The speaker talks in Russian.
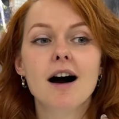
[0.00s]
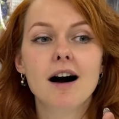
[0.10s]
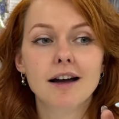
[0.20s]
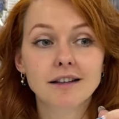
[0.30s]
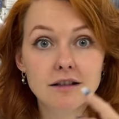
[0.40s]

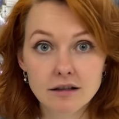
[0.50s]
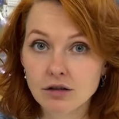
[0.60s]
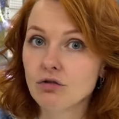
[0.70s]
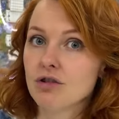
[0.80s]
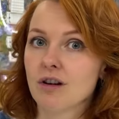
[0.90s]
А, это,
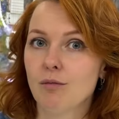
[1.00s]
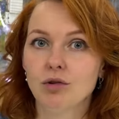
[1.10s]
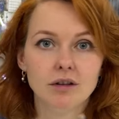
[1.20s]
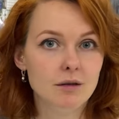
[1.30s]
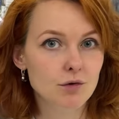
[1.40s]
кстати, тоже
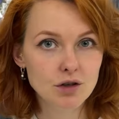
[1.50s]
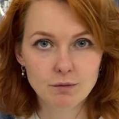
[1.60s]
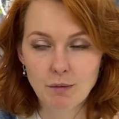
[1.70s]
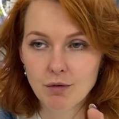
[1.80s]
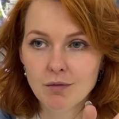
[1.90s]
работало.
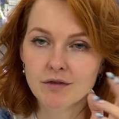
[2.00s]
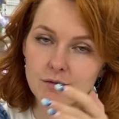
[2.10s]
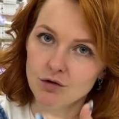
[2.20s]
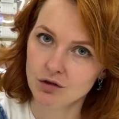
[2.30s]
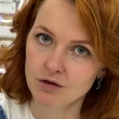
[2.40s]
Можешь
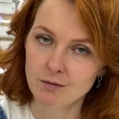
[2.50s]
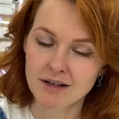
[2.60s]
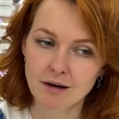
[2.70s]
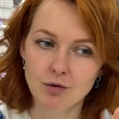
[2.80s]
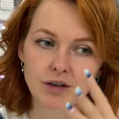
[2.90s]
попробовать, может, у
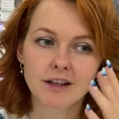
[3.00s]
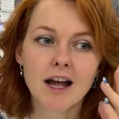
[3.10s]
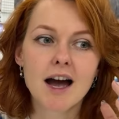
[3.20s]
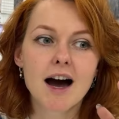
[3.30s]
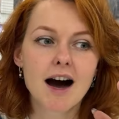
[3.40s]
тебя сработает.
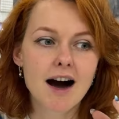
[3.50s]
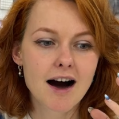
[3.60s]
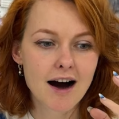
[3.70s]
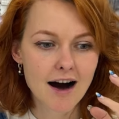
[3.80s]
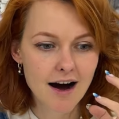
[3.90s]

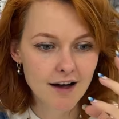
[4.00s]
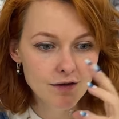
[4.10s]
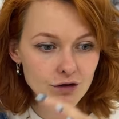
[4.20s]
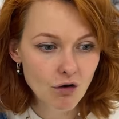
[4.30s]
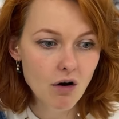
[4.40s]
А,
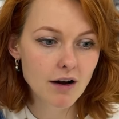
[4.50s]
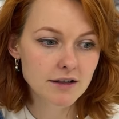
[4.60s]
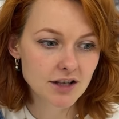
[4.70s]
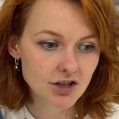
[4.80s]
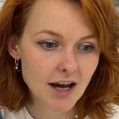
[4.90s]
но
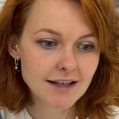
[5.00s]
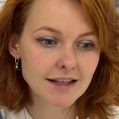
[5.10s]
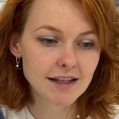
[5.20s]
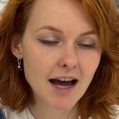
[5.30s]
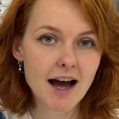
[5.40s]
сейчас
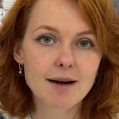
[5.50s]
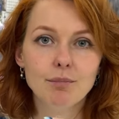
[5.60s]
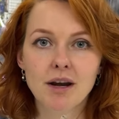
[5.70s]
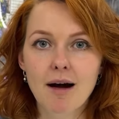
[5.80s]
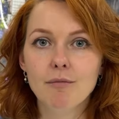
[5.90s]

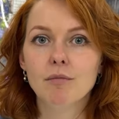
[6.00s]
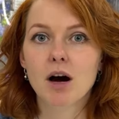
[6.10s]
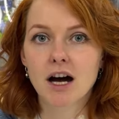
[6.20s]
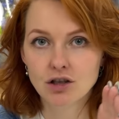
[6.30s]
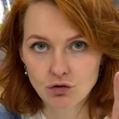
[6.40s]
я прям
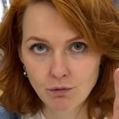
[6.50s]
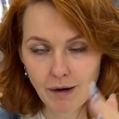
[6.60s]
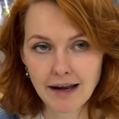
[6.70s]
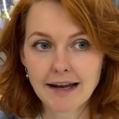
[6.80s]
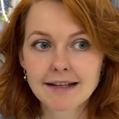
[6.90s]
хожу
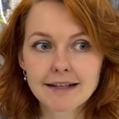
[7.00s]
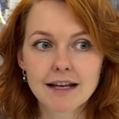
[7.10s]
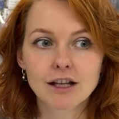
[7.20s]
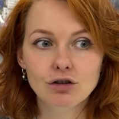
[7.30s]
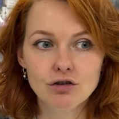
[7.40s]
по ленте,
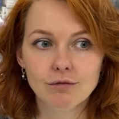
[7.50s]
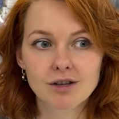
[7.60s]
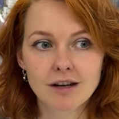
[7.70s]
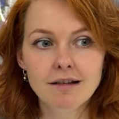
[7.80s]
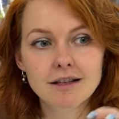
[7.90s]
и то, что
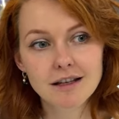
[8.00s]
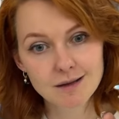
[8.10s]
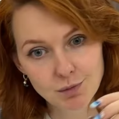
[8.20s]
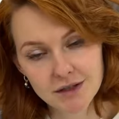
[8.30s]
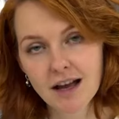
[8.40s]
мне нравится, я
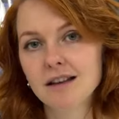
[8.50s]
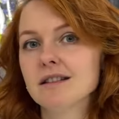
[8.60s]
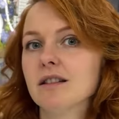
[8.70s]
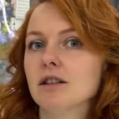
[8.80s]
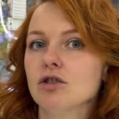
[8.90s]
специально
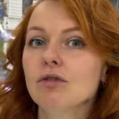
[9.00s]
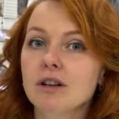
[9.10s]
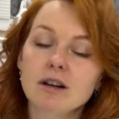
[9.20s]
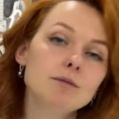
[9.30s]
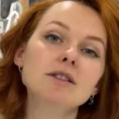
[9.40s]
захожу
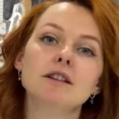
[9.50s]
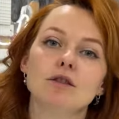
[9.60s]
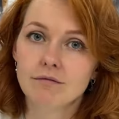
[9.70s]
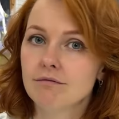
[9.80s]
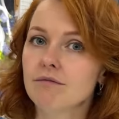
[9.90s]
и
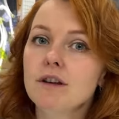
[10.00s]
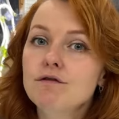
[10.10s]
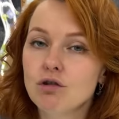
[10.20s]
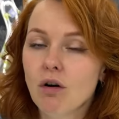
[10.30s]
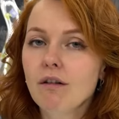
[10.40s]
комментирую. И
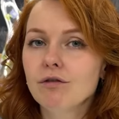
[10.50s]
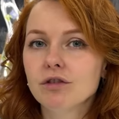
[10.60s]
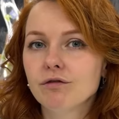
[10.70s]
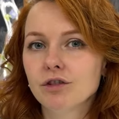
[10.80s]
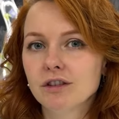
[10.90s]
все.
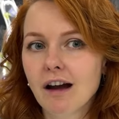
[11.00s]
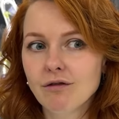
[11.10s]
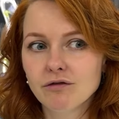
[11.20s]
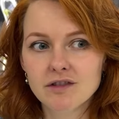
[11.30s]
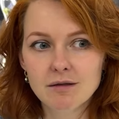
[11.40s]
Вот, вот так
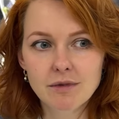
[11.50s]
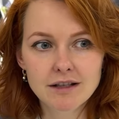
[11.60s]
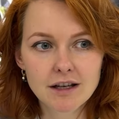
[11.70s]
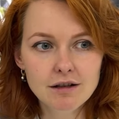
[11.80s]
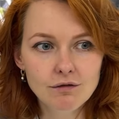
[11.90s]
вот
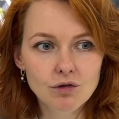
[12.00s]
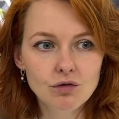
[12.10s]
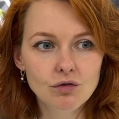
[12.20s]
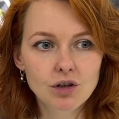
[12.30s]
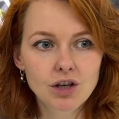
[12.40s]

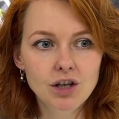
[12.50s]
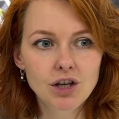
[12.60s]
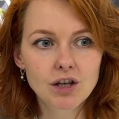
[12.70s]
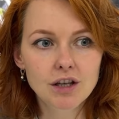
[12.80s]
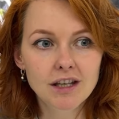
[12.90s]
взаимодействую. И
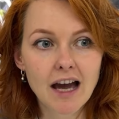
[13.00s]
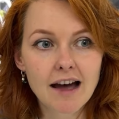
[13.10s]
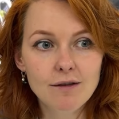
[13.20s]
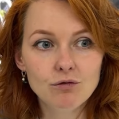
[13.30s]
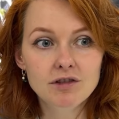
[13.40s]

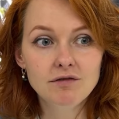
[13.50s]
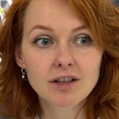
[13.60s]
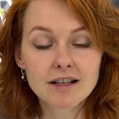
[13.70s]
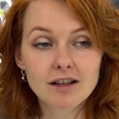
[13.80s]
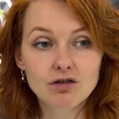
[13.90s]
я
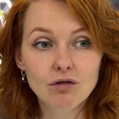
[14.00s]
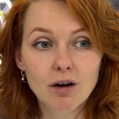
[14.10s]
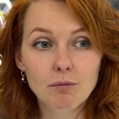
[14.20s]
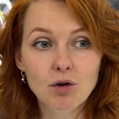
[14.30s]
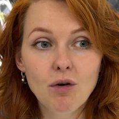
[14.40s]
удивилась,
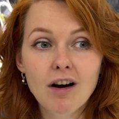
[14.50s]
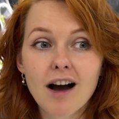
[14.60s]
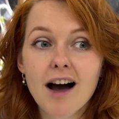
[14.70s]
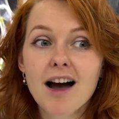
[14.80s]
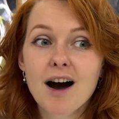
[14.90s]
насколько
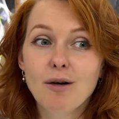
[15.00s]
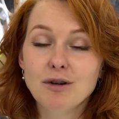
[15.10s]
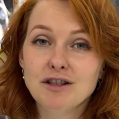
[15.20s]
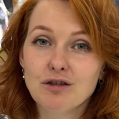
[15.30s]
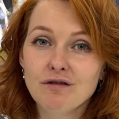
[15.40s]
много
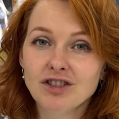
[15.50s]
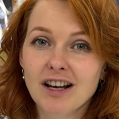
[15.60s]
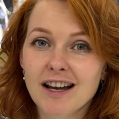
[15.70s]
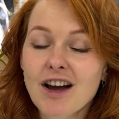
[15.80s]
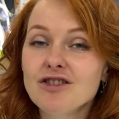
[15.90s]
мастеров
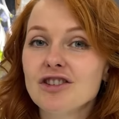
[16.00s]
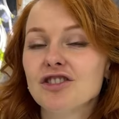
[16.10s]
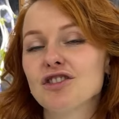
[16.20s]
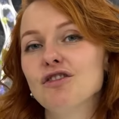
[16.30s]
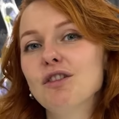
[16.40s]
откликаются, и
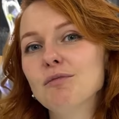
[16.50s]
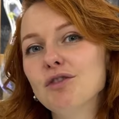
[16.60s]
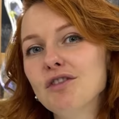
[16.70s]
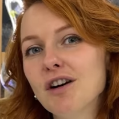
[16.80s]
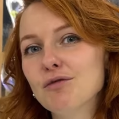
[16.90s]
насколько
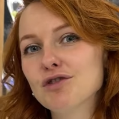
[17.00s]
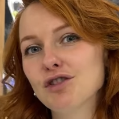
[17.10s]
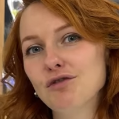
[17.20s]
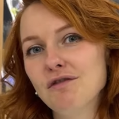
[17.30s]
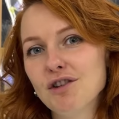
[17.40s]
много
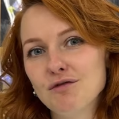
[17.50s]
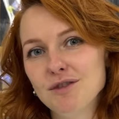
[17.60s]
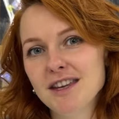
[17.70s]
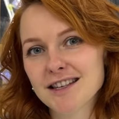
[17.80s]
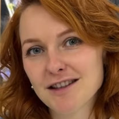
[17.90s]
уже новых у
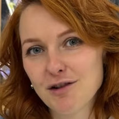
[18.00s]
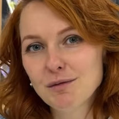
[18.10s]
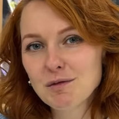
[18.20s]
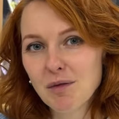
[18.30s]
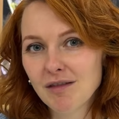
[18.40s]
меня
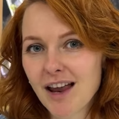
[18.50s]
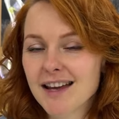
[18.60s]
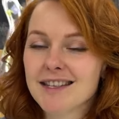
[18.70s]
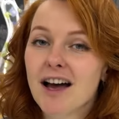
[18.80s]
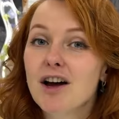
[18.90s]
знакомств
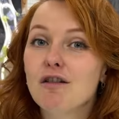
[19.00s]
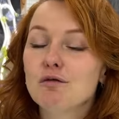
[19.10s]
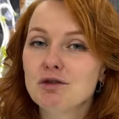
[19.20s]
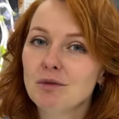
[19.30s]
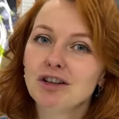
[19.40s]
появляется. В
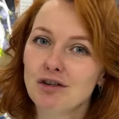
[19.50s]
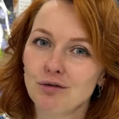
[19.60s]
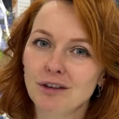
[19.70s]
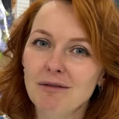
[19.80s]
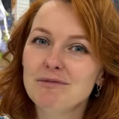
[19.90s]
общем, это
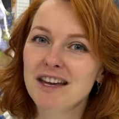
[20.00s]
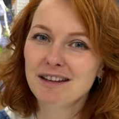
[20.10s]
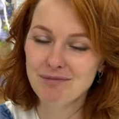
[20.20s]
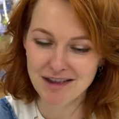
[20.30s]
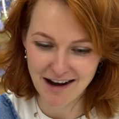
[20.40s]
круто. Мне
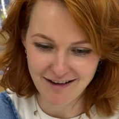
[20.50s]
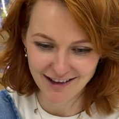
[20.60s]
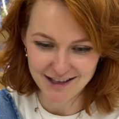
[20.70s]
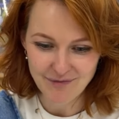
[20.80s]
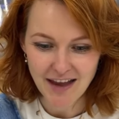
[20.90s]
это
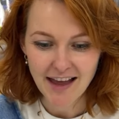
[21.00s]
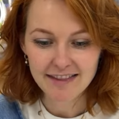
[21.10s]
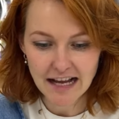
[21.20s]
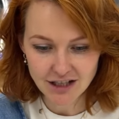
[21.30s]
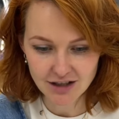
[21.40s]
понравилось.
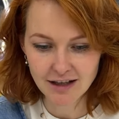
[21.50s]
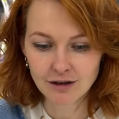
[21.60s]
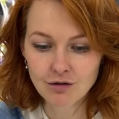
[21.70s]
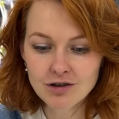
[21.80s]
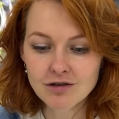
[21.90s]
Дальше.
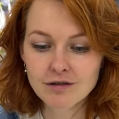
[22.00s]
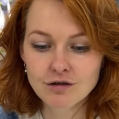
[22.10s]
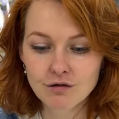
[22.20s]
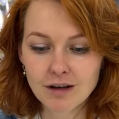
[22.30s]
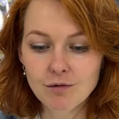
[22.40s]
Сотрудничество
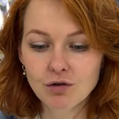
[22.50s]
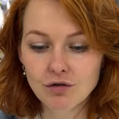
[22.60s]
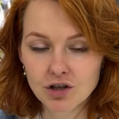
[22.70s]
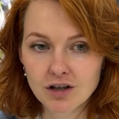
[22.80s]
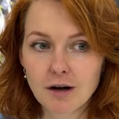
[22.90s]
с другими
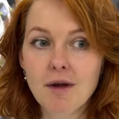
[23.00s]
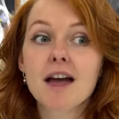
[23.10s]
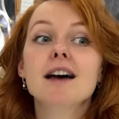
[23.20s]
художниками.